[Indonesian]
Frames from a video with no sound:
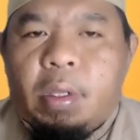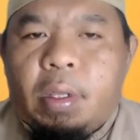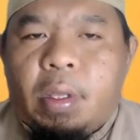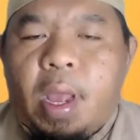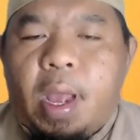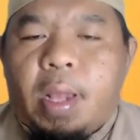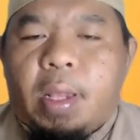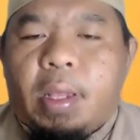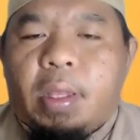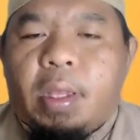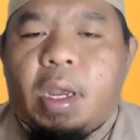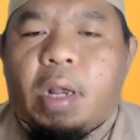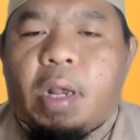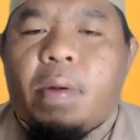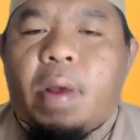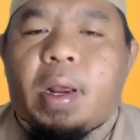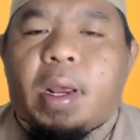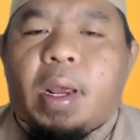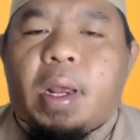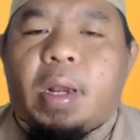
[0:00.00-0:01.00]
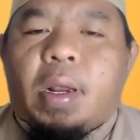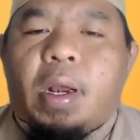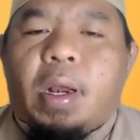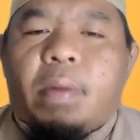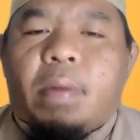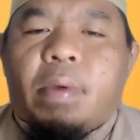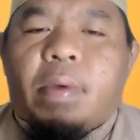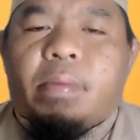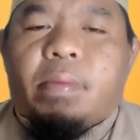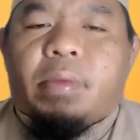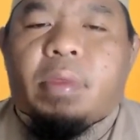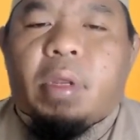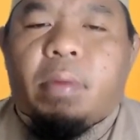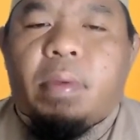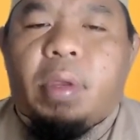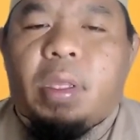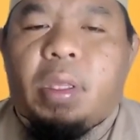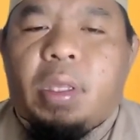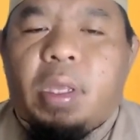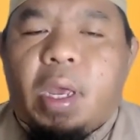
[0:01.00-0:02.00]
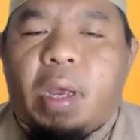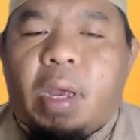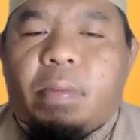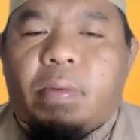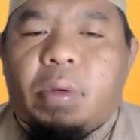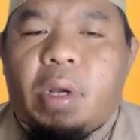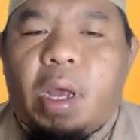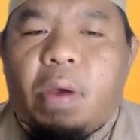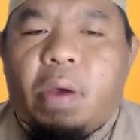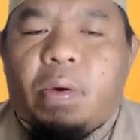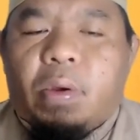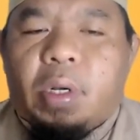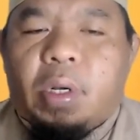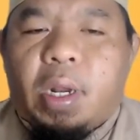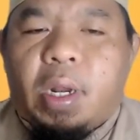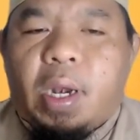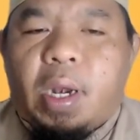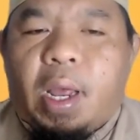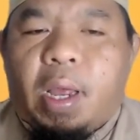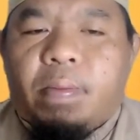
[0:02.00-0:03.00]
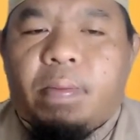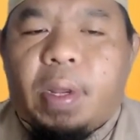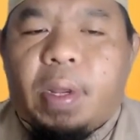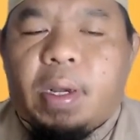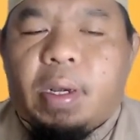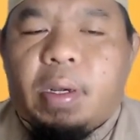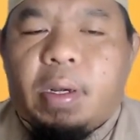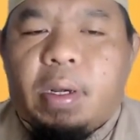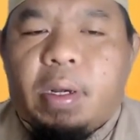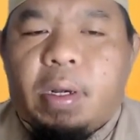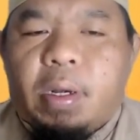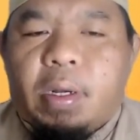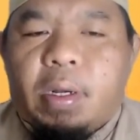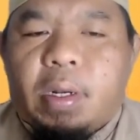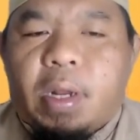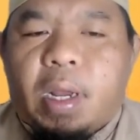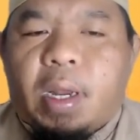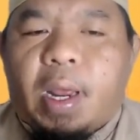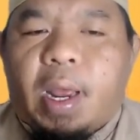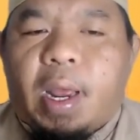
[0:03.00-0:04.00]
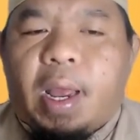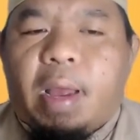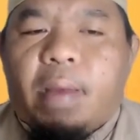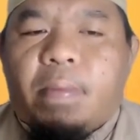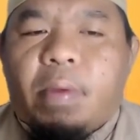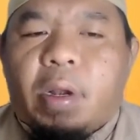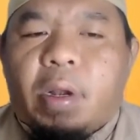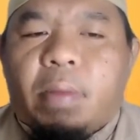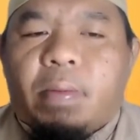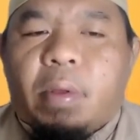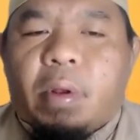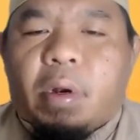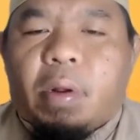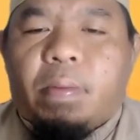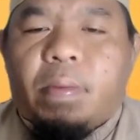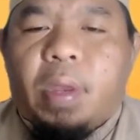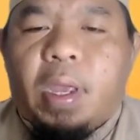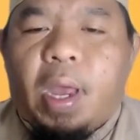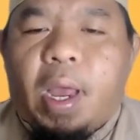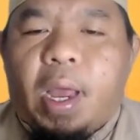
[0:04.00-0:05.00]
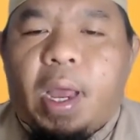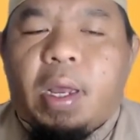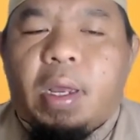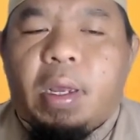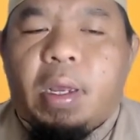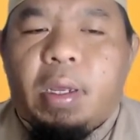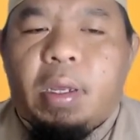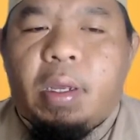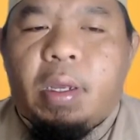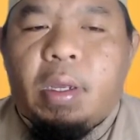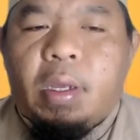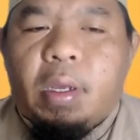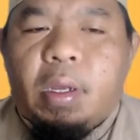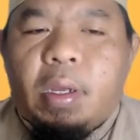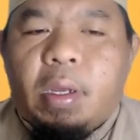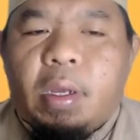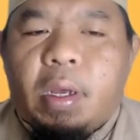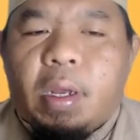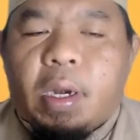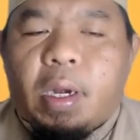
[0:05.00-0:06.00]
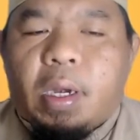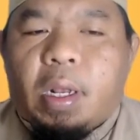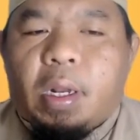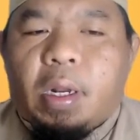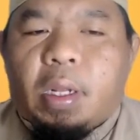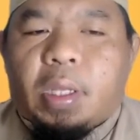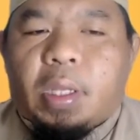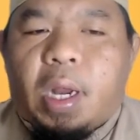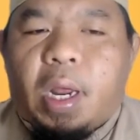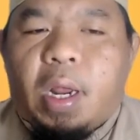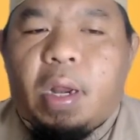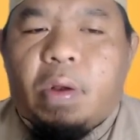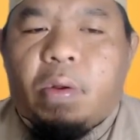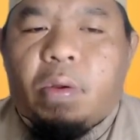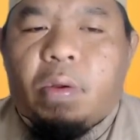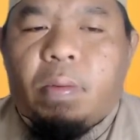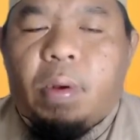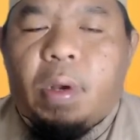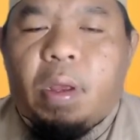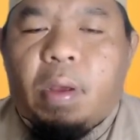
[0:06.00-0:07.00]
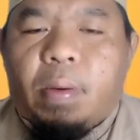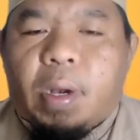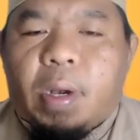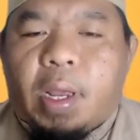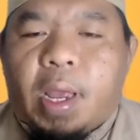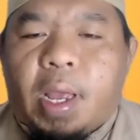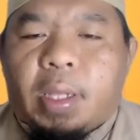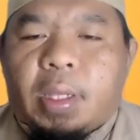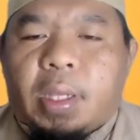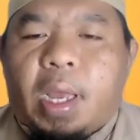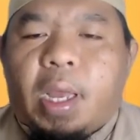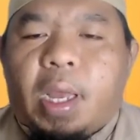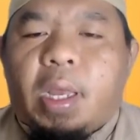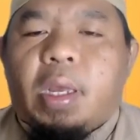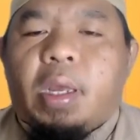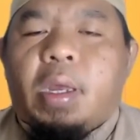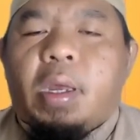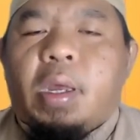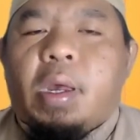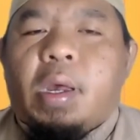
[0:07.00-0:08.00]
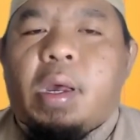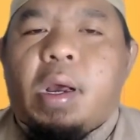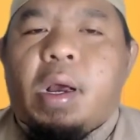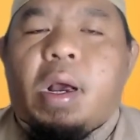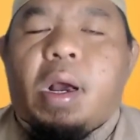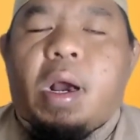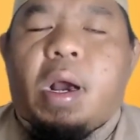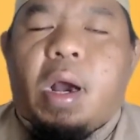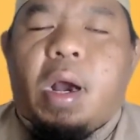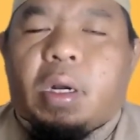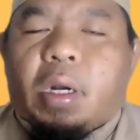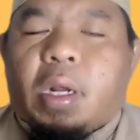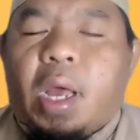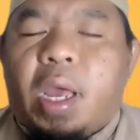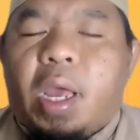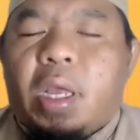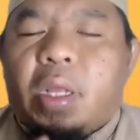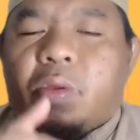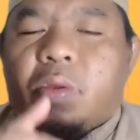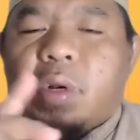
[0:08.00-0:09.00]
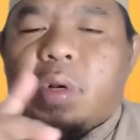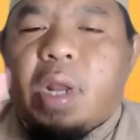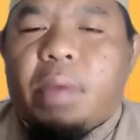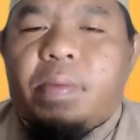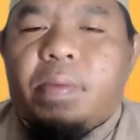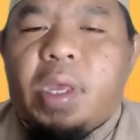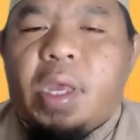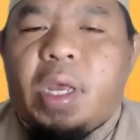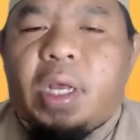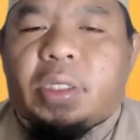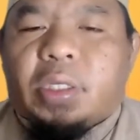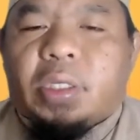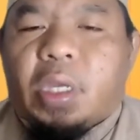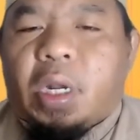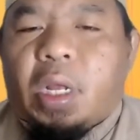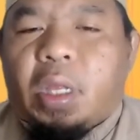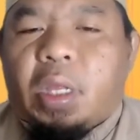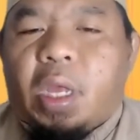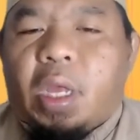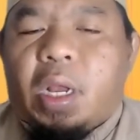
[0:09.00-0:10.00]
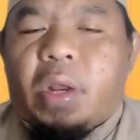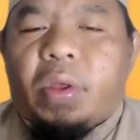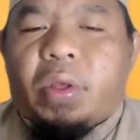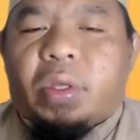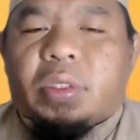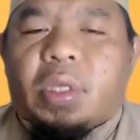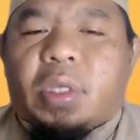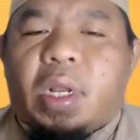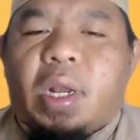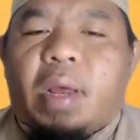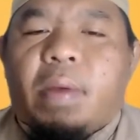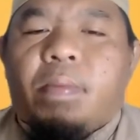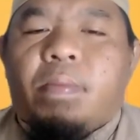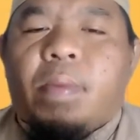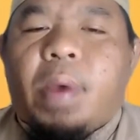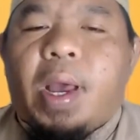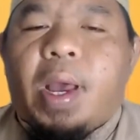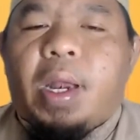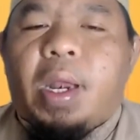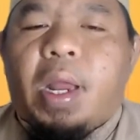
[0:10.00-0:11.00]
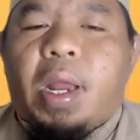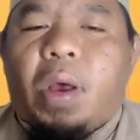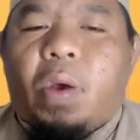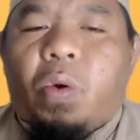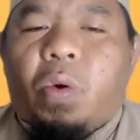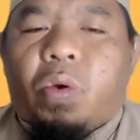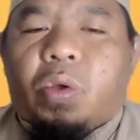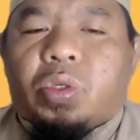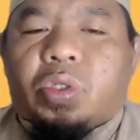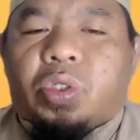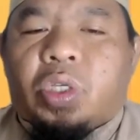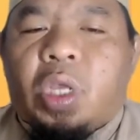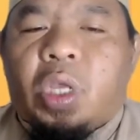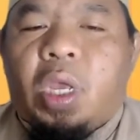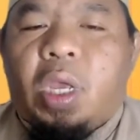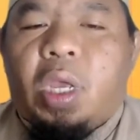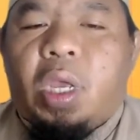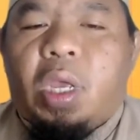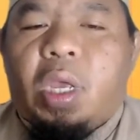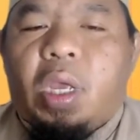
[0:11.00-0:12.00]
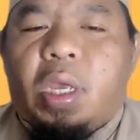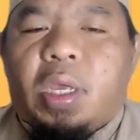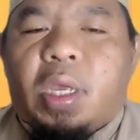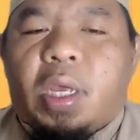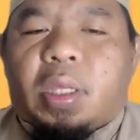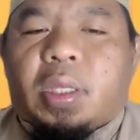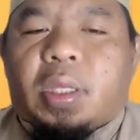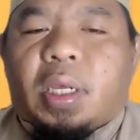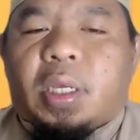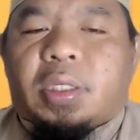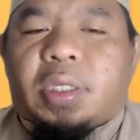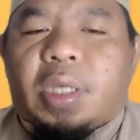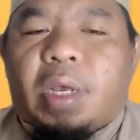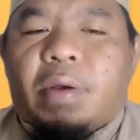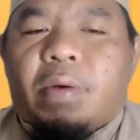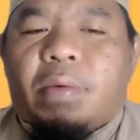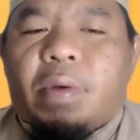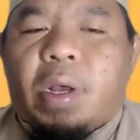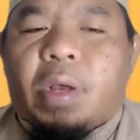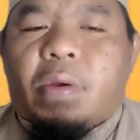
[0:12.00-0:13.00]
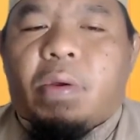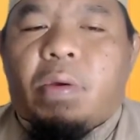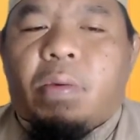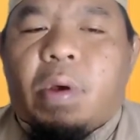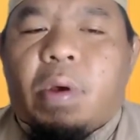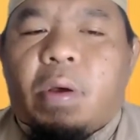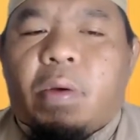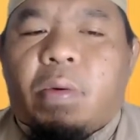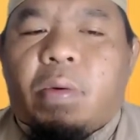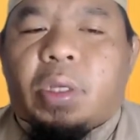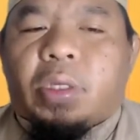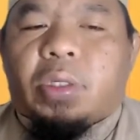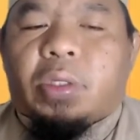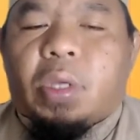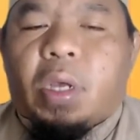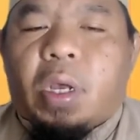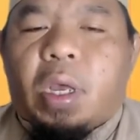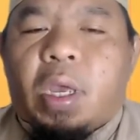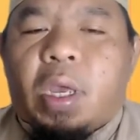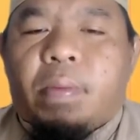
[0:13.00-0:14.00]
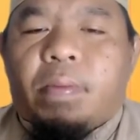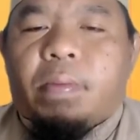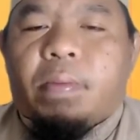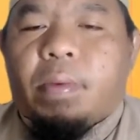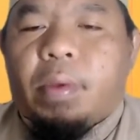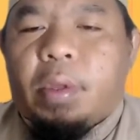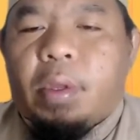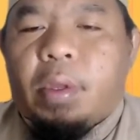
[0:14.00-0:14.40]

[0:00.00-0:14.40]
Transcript: dan dikeluarkan oleh Imam Tirmidzi, Abu Dawud dan Ahmad dari Amir bin Rabi'ah radhiyallahu taala anhu beliau berkata, "Ra'aitu Nabiyya sallallahu alaihi wasallam mala uhsi yatasawwaku wa huwa saim."